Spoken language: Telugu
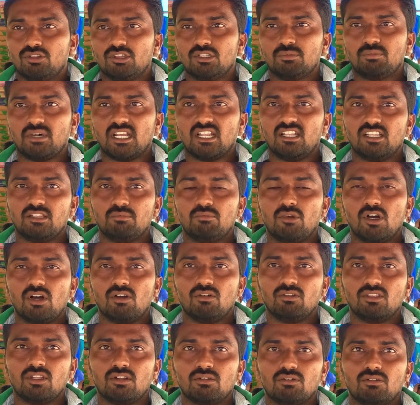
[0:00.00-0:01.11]
అవుతుంది పర్లేదు
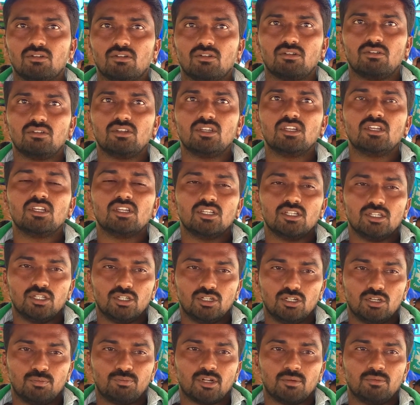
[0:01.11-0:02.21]
బాగుంది అనుకున్నాం
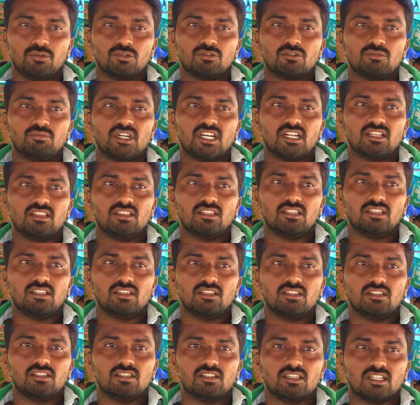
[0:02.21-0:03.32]
ఈలో ప్రభుత్వం మారింది
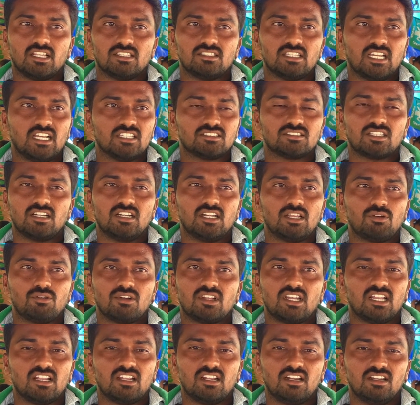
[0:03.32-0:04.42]
ఇలా చేస్తారని ఎవరు
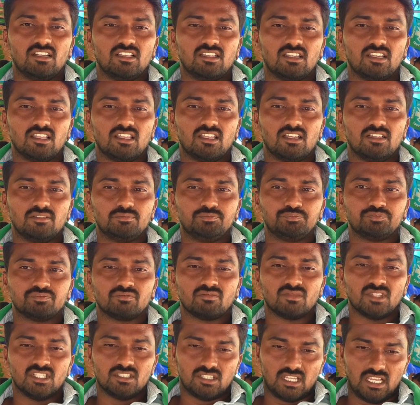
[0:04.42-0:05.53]
కలగనలేదు కదా
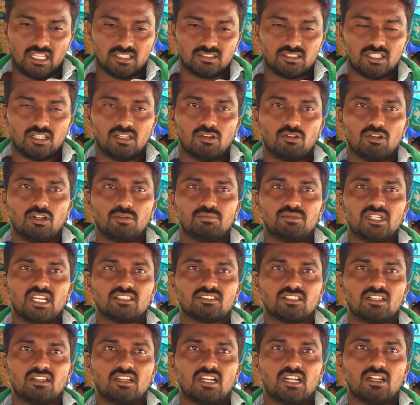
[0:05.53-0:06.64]
చేస్తారు డెవలప్
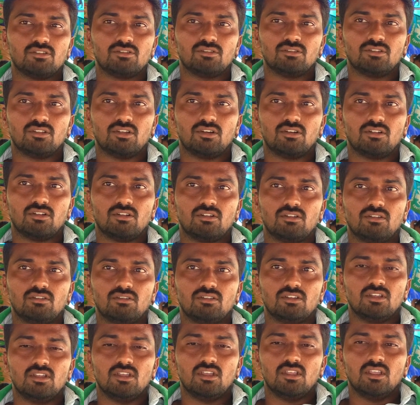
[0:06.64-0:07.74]
చేస్తారని ఆలోచనతో ఉన్నాం
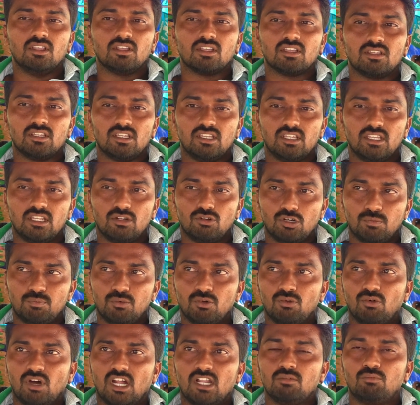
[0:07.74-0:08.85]

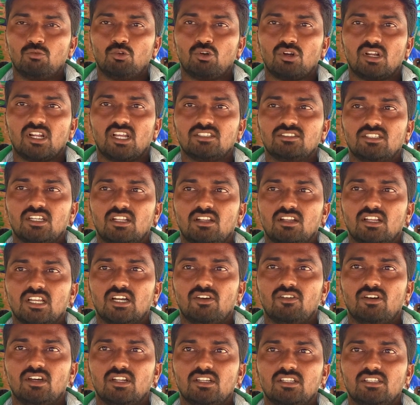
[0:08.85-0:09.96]
ఈలోపు వాళ్ళు మూడు రాజధానులు
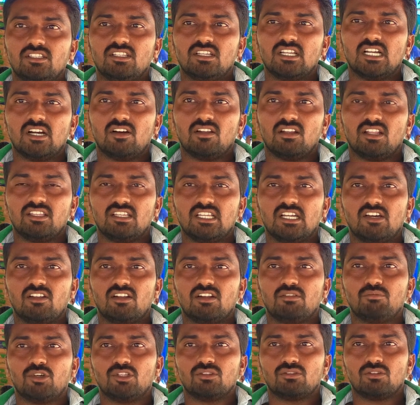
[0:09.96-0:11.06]
కావాలి ఇది కావాలని అది
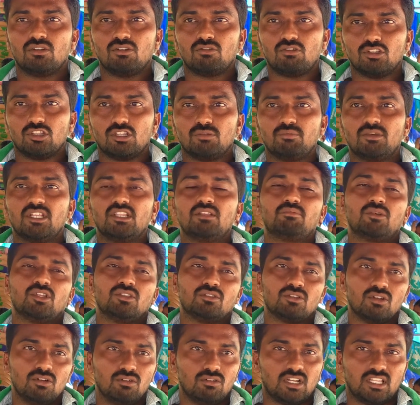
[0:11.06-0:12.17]
కావాలని మంత్రులు కొంతమంది
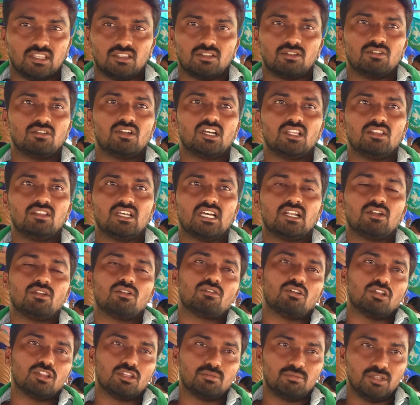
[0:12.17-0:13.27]
మంత్రులు అందరూ దాంట్లో
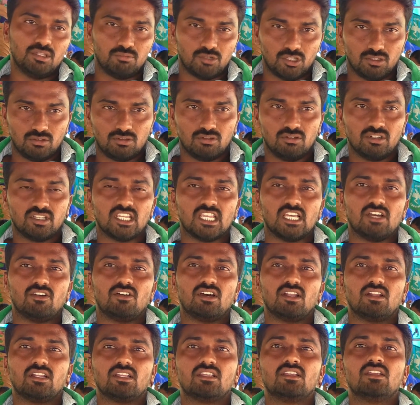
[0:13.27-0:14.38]
కొంతమంది మంత్రులు
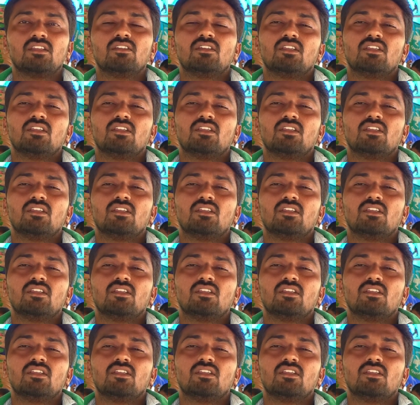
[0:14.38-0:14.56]
కేవాలని